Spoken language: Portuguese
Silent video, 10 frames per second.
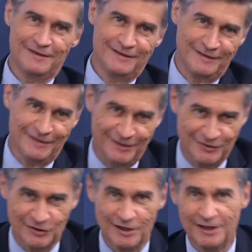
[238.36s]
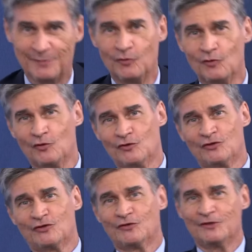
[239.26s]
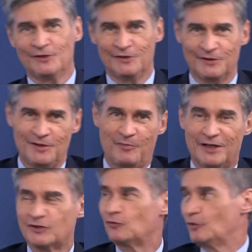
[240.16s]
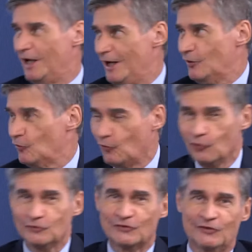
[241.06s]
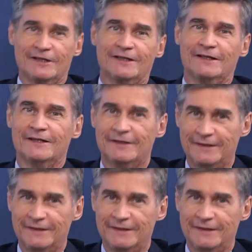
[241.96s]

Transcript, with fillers: é, digamos, particular, oculto isso aí, né?